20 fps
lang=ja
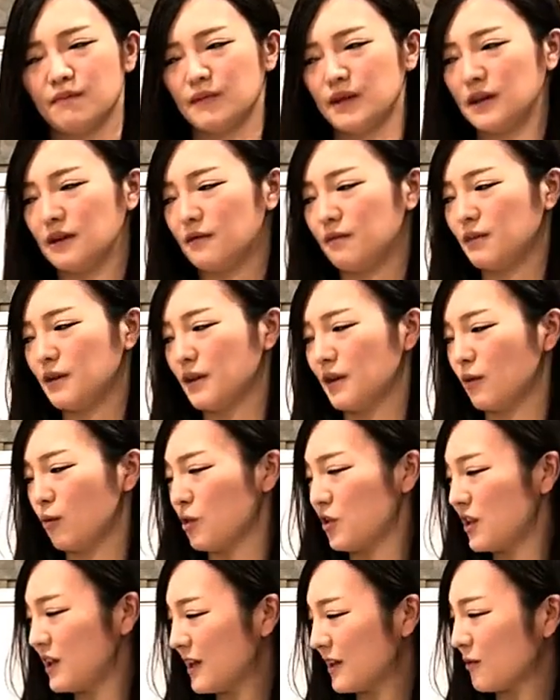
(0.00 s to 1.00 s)
え見て
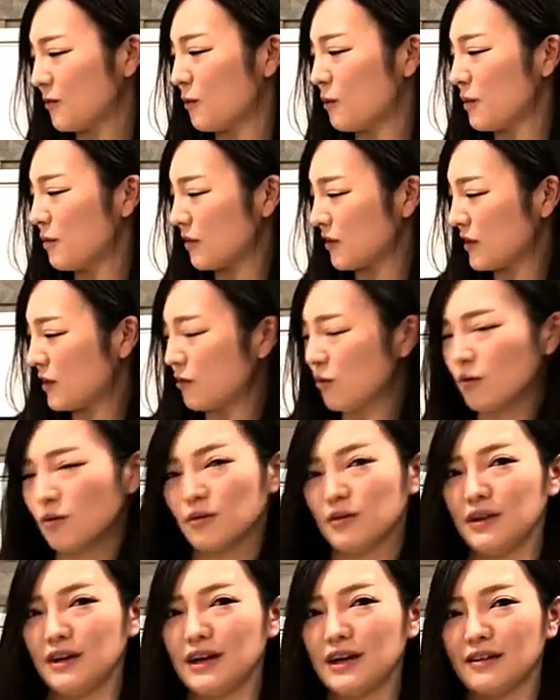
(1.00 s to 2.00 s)
ほしいなと思います結構
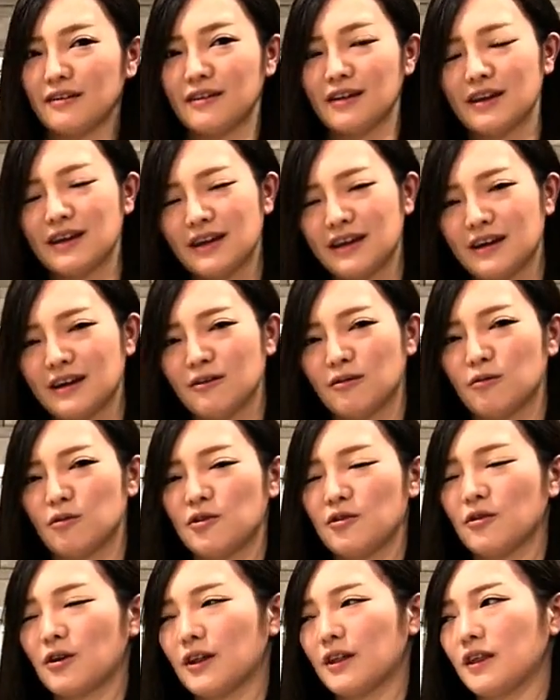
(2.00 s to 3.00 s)
意外とね、え面
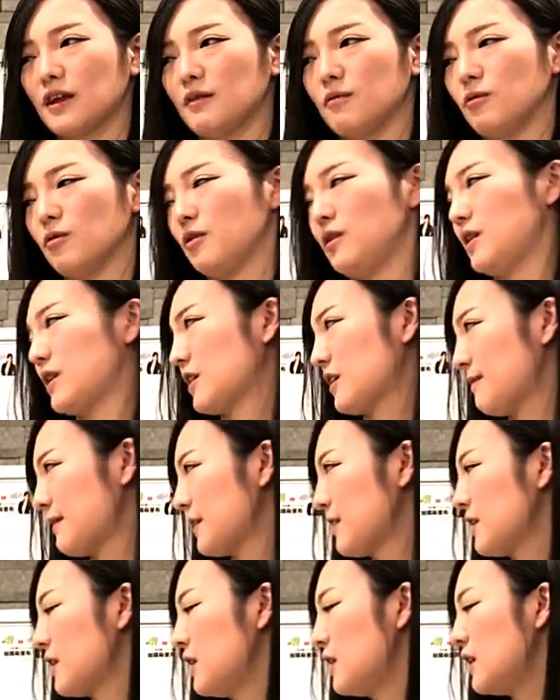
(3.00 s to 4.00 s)
白かったりもいたし
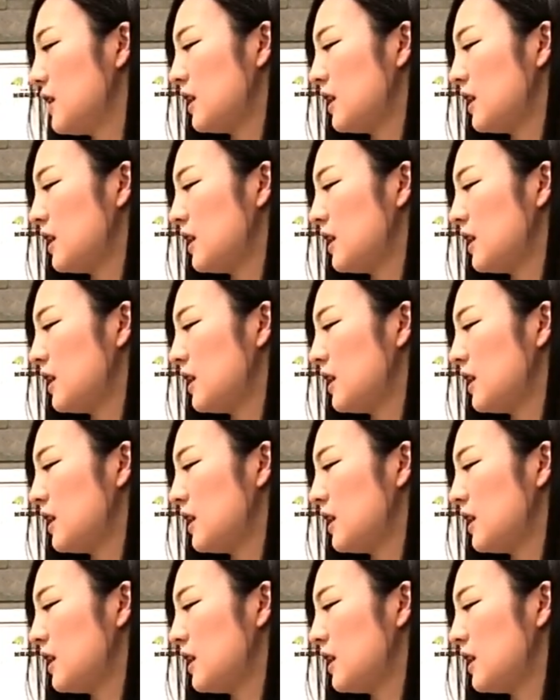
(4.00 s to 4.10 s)
ます、